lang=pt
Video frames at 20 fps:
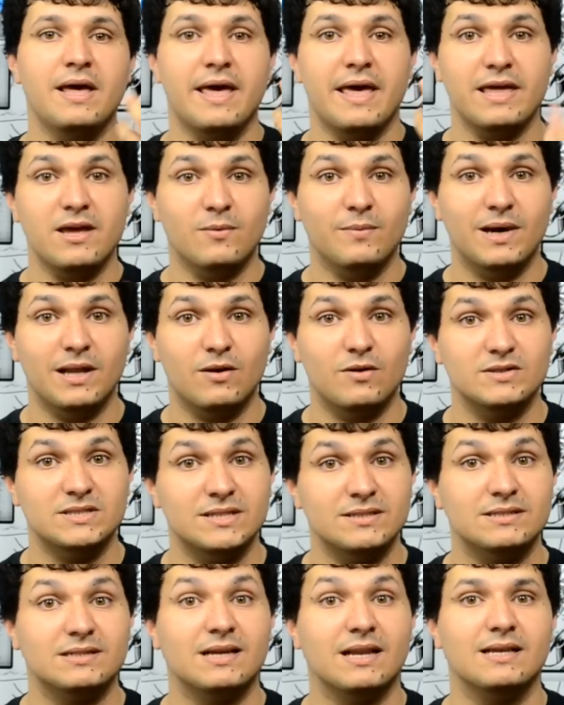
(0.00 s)
em uma
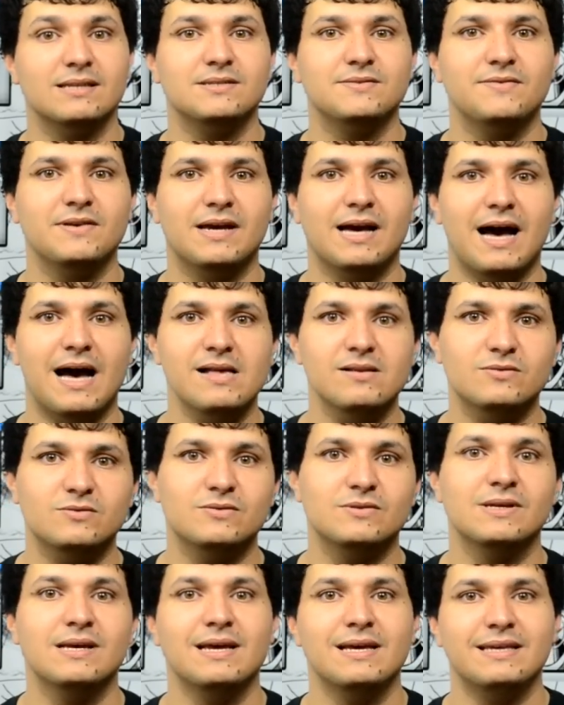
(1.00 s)
loja de
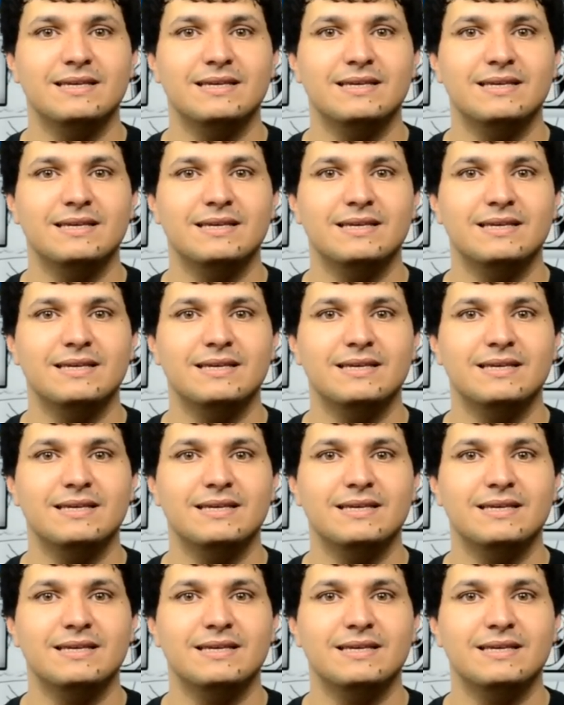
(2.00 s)
classificados